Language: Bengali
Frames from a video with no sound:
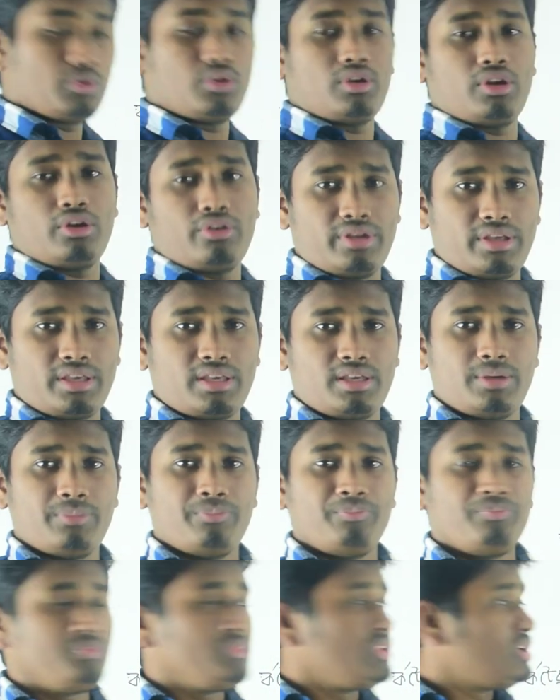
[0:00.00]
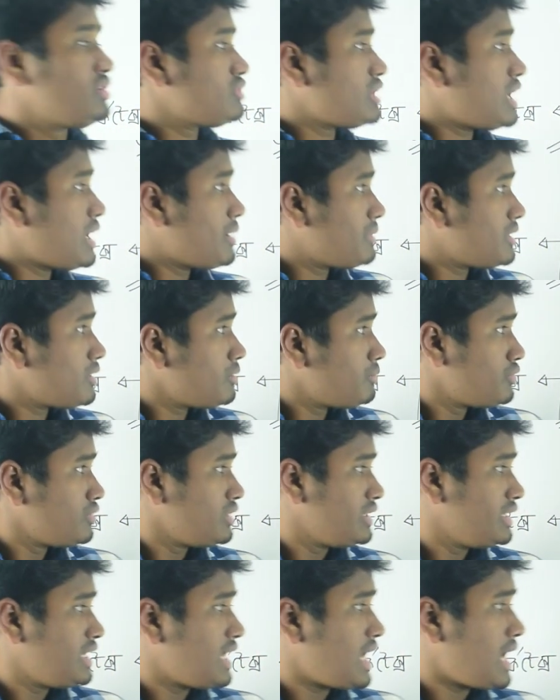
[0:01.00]
বলে অনেকে তো আবারও
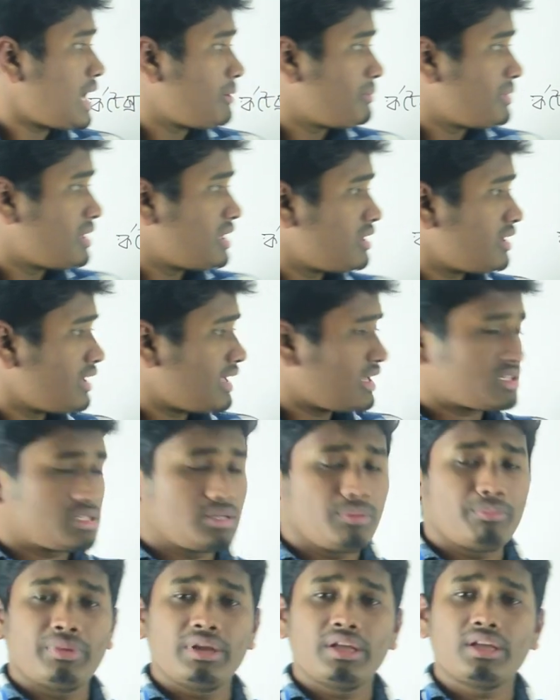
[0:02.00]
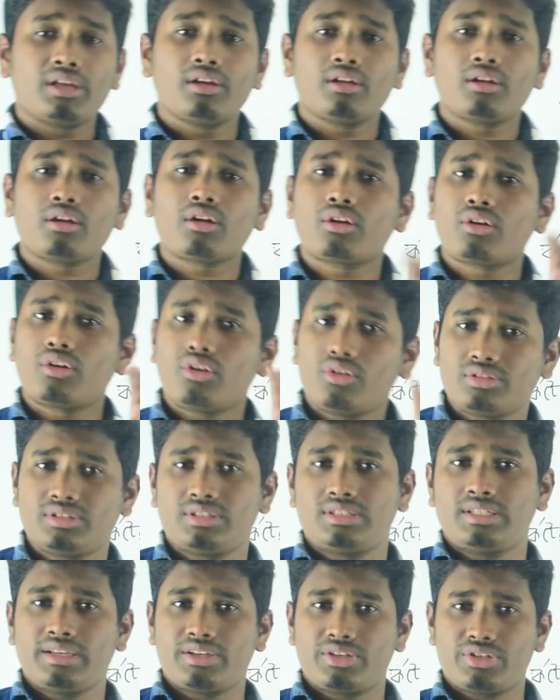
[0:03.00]
বলি আমার একটা ব্রিকের ক্রস
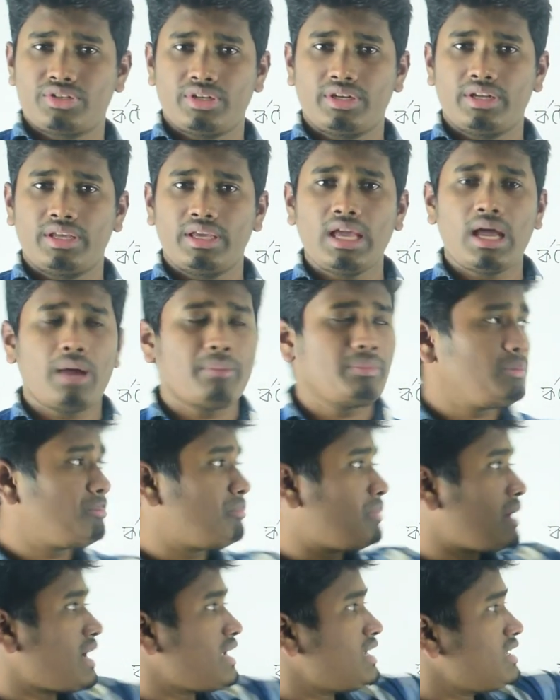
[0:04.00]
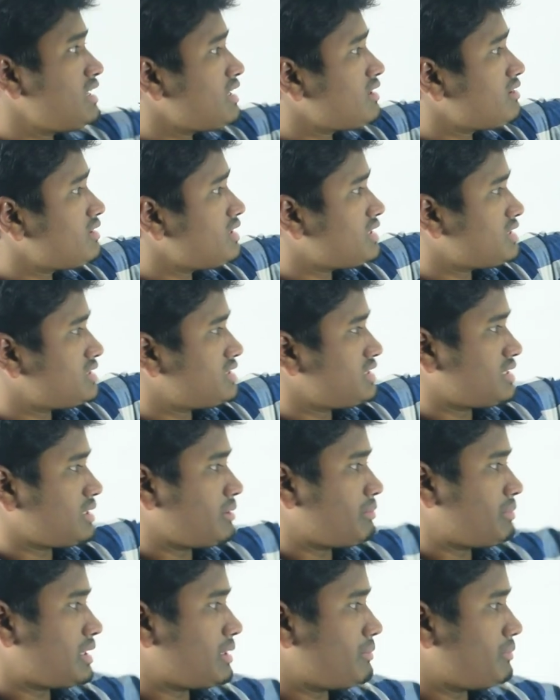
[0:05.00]
সেকশনে আমি বাহিরের দিকে যেটা
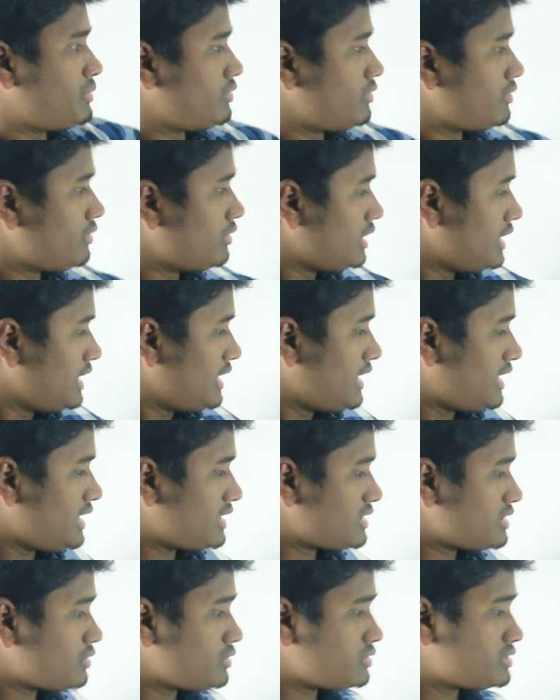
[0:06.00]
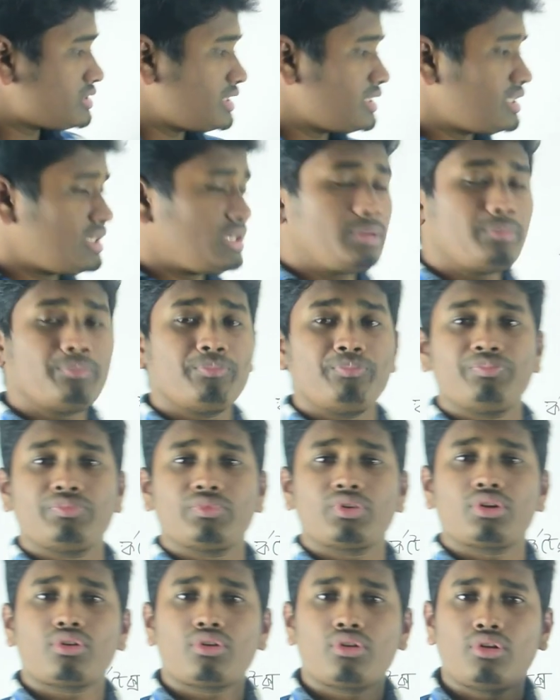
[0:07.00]
পাবো এটা হচ্ছে গিয়ে
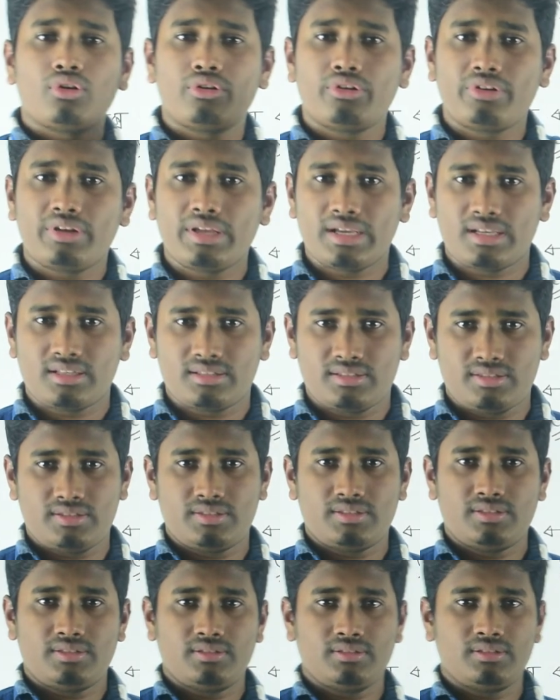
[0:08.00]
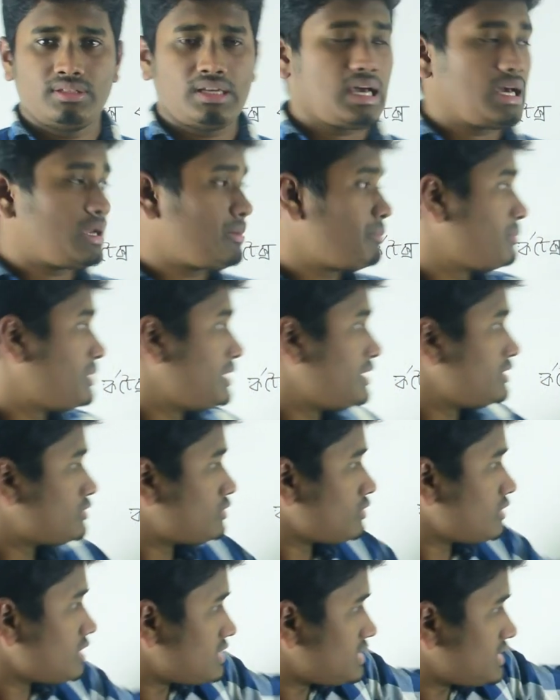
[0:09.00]
কর্টেক্স আর
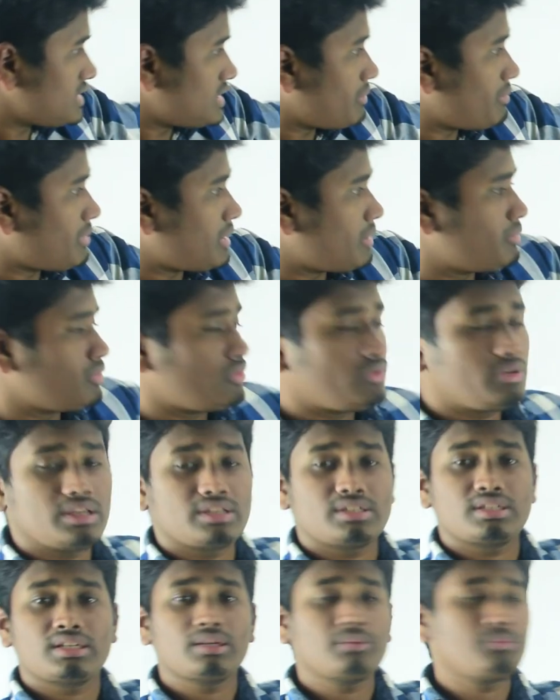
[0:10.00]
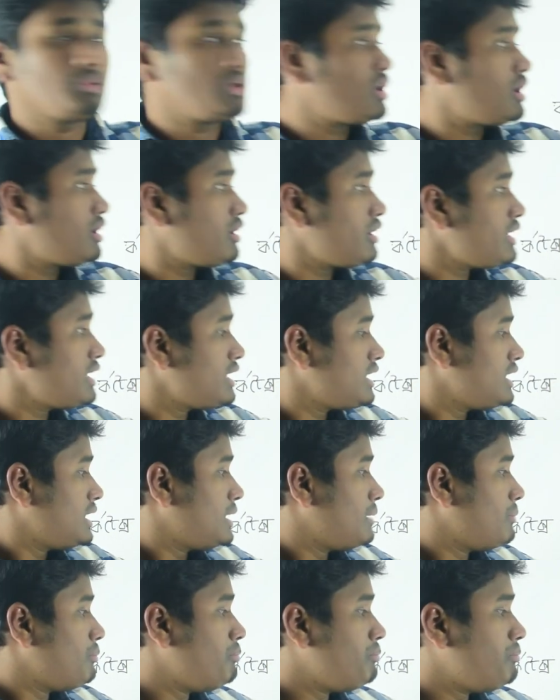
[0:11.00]
ভিতরে যেটা পাবো এটাকে বলা হয়
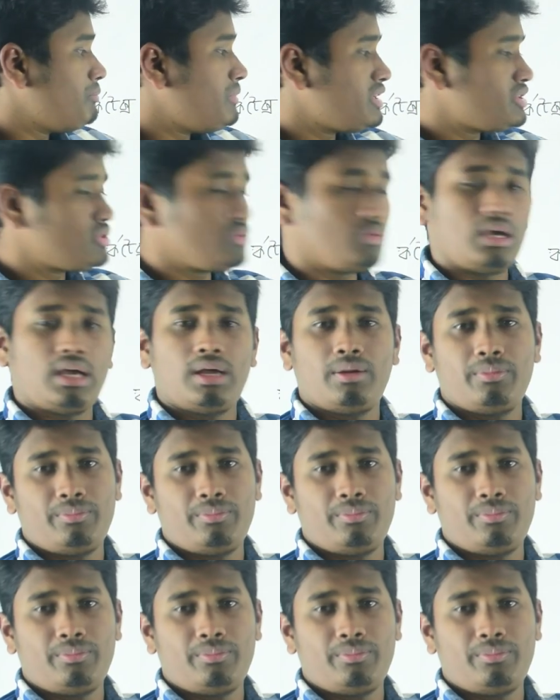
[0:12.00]
মেডুলা